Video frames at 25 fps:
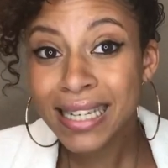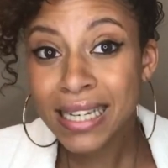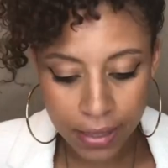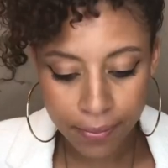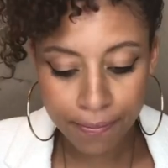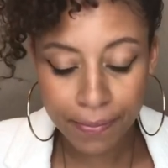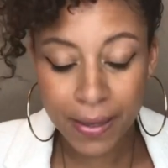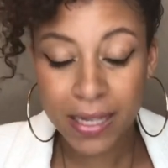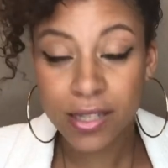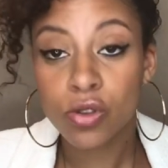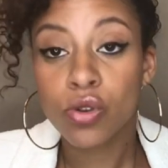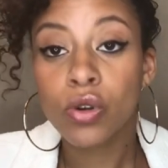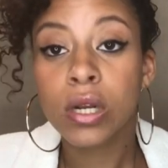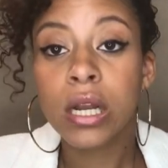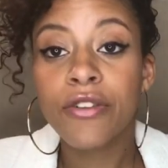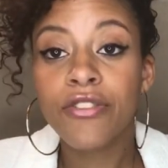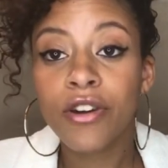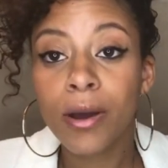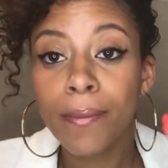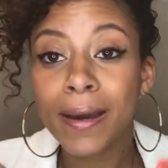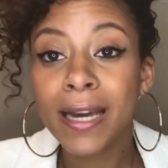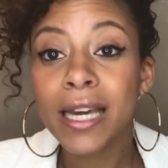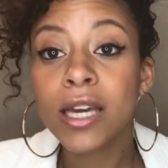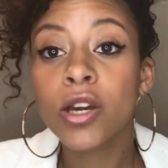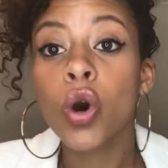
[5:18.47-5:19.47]
parce que les
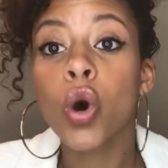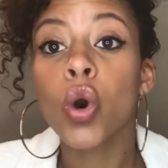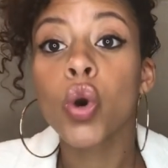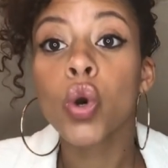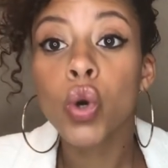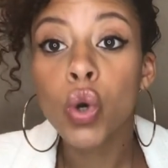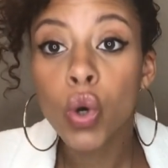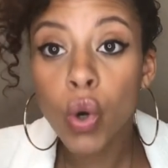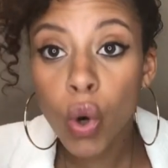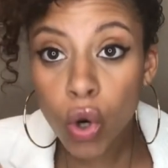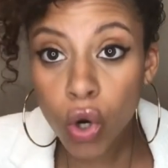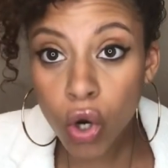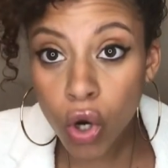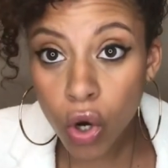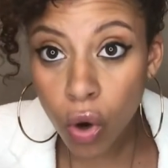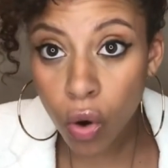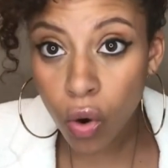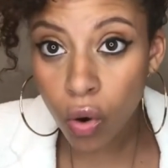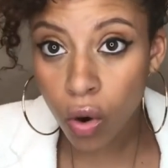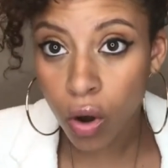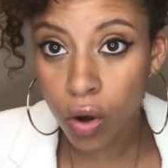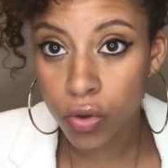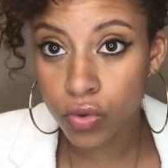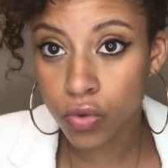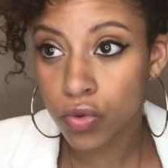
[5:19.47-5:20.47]
fabricants locaux
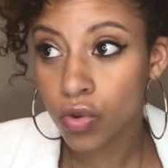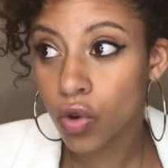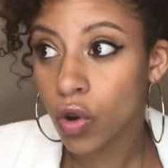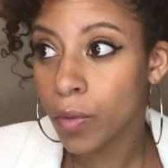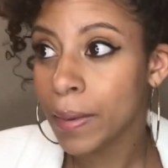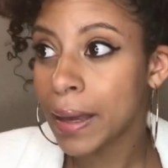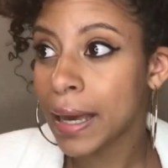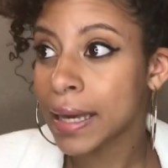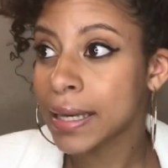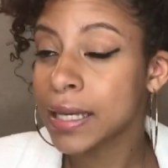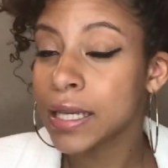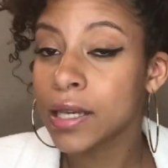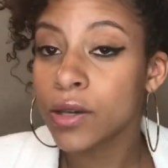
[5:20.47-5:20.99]
en Outre-mer qui,